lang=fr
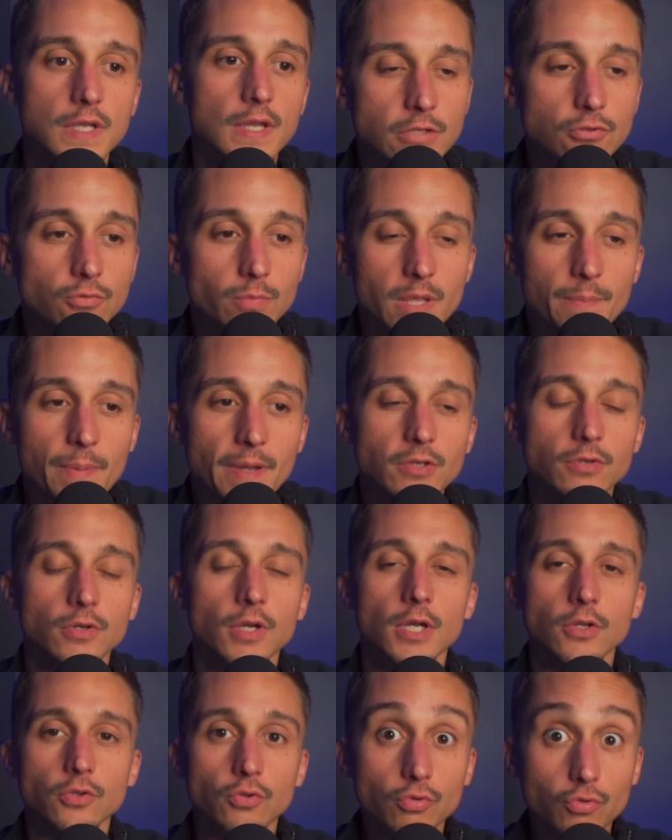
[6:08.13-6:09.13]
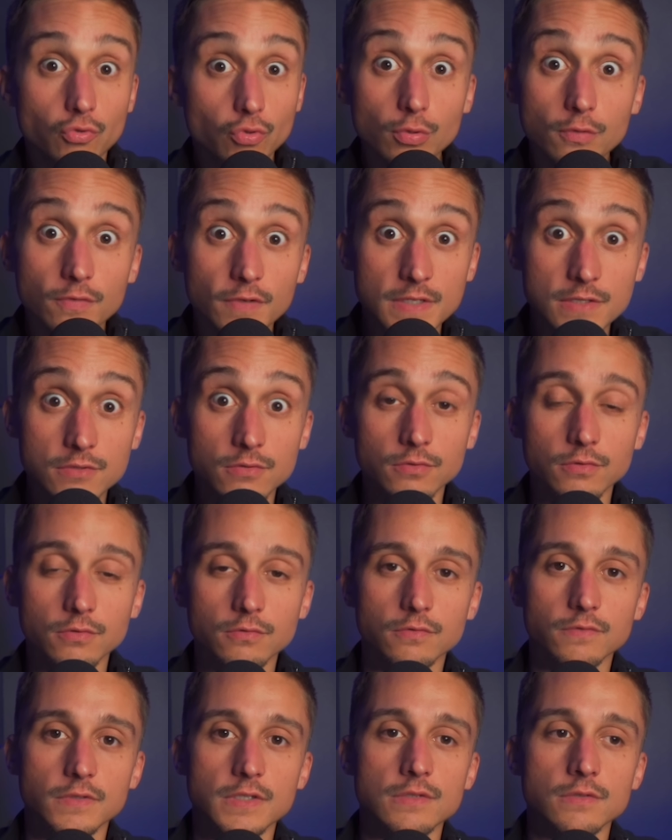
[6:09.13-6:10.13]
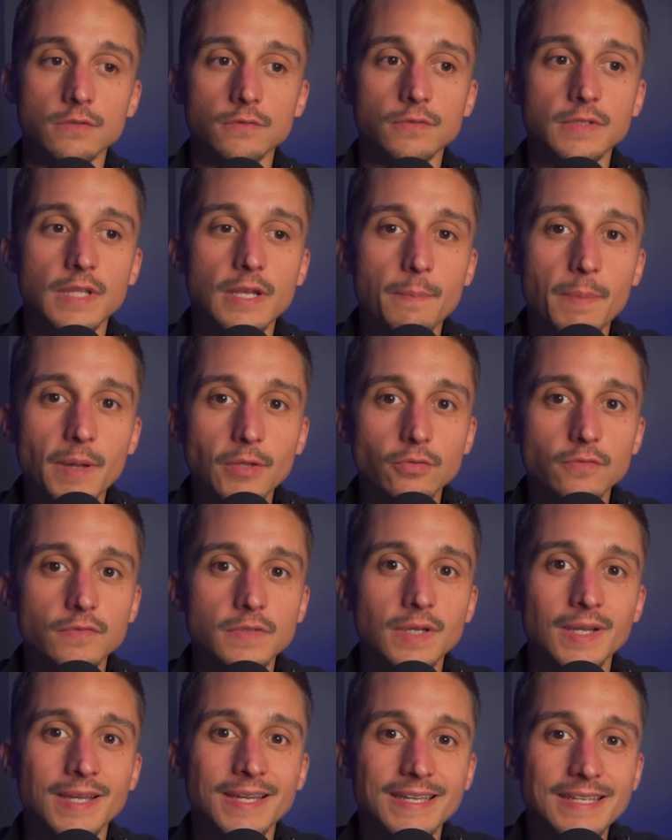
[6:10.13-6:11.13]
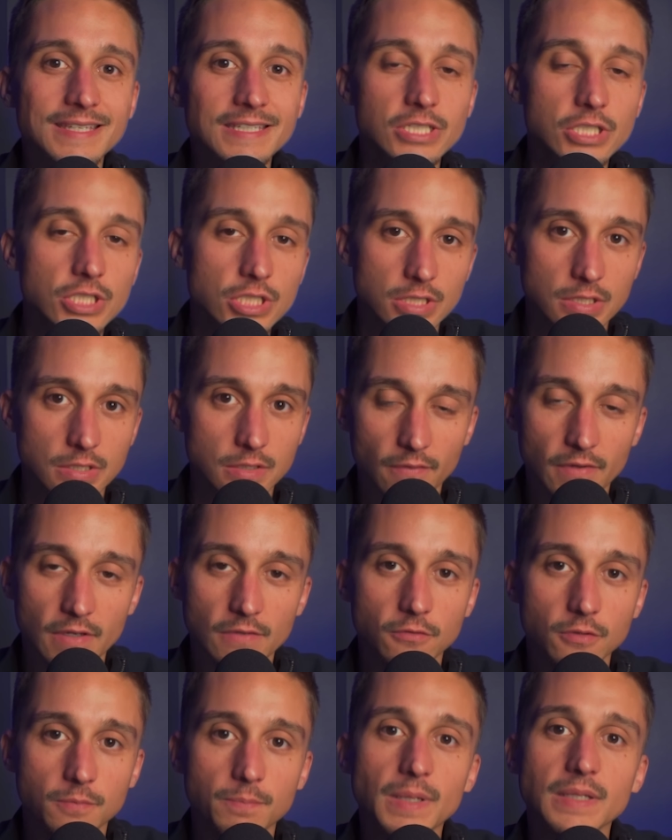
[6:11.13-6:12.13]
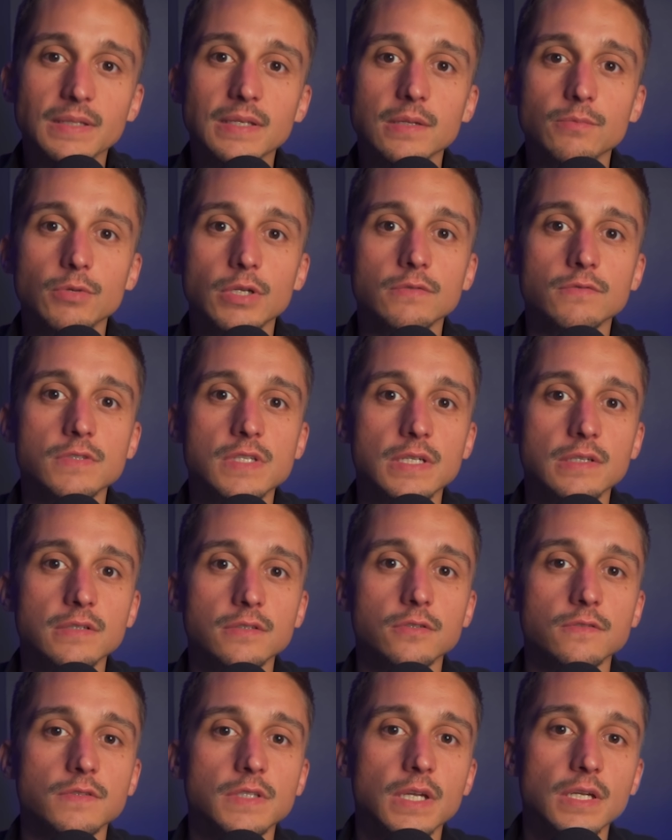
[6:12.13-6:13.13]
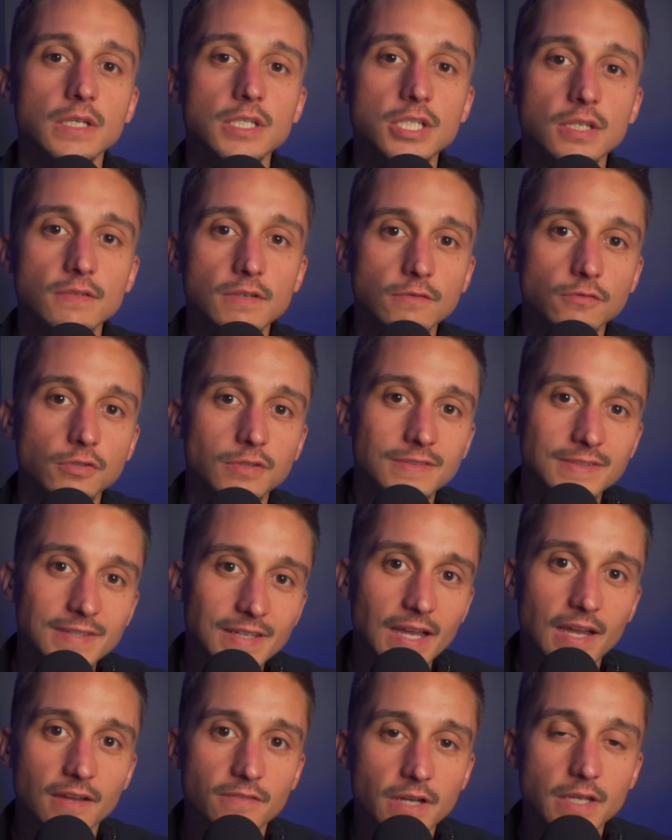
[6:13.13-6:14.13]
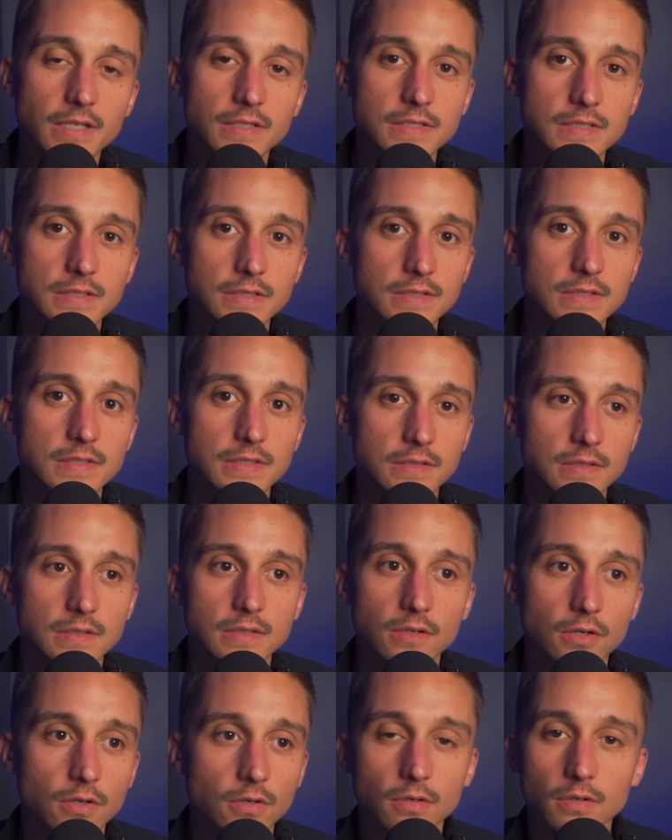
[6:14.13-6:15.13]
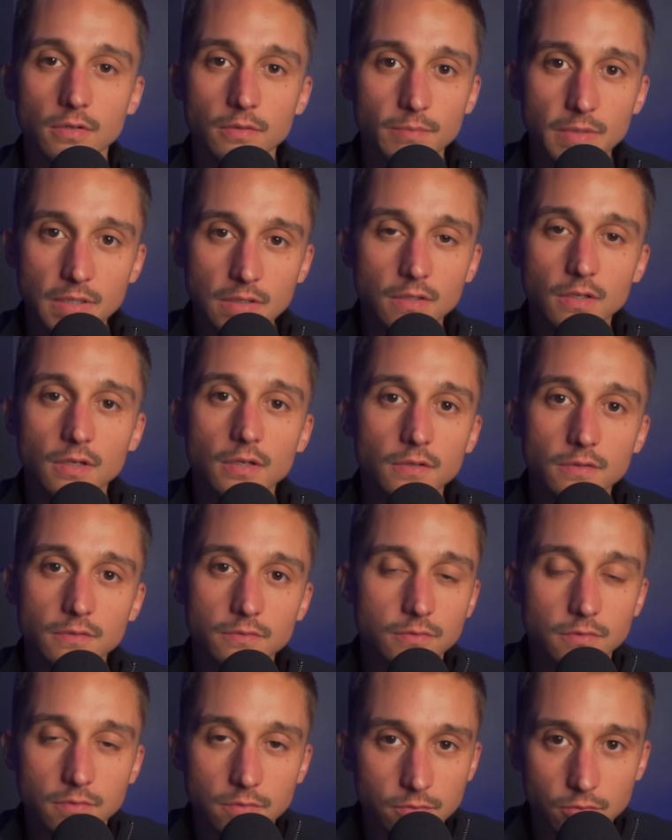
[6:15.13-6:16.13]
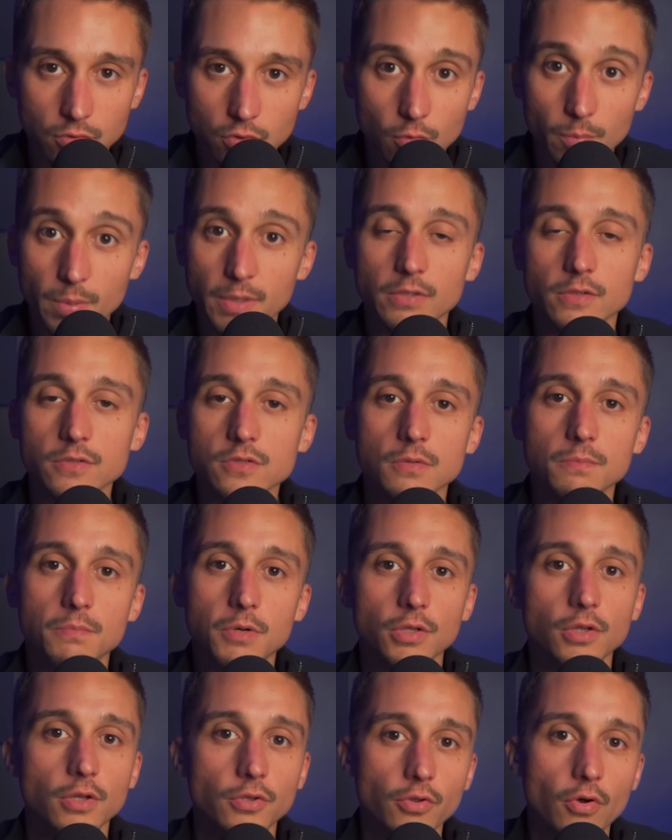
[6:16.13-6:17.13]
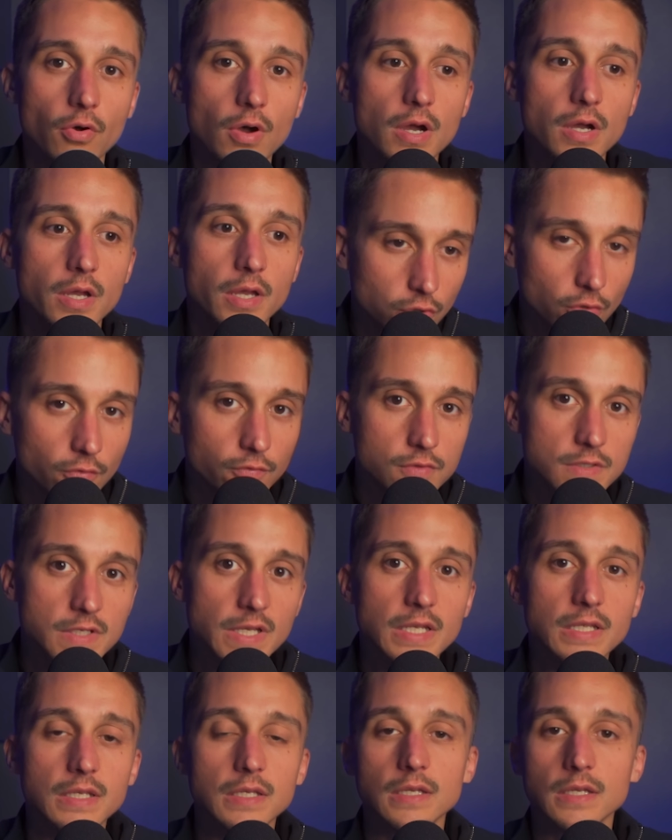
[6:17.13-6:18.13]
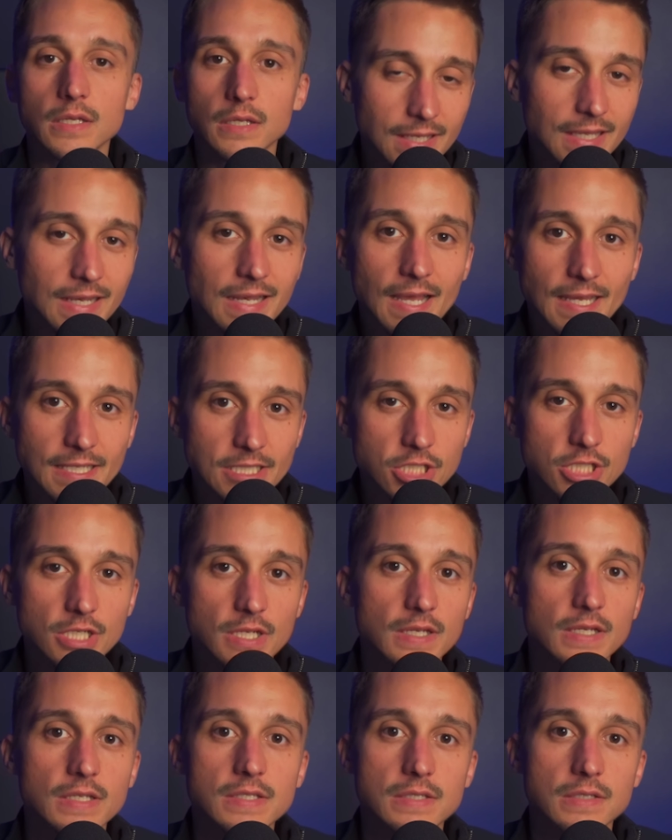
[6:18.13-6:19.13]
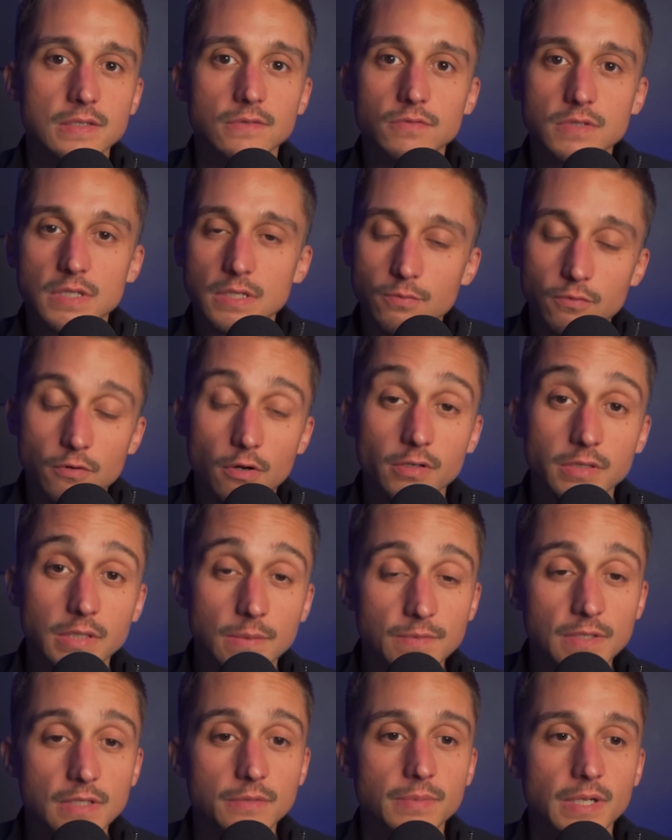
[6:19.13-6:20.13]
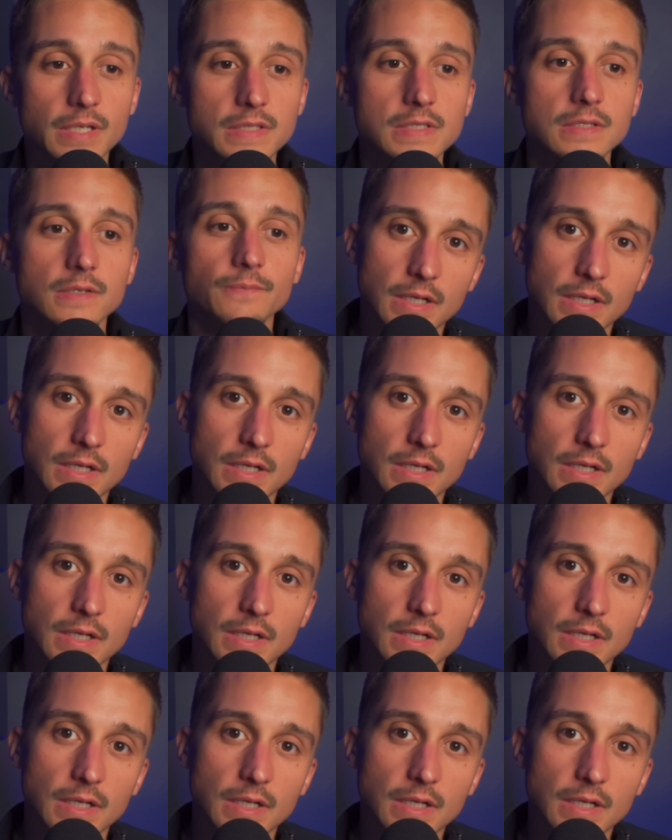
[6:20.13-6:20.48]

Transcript: Mais n'oubliez pas que de toute façon, de toute façon, vous n'allez pas devenir riche avec votre patrimoine, vous allez devenir riche avec votre travail. C'est en mettant vos, vos compétences au bon endroit que vous allez créer de la richesse et vous allez pouvoir en capter une partie.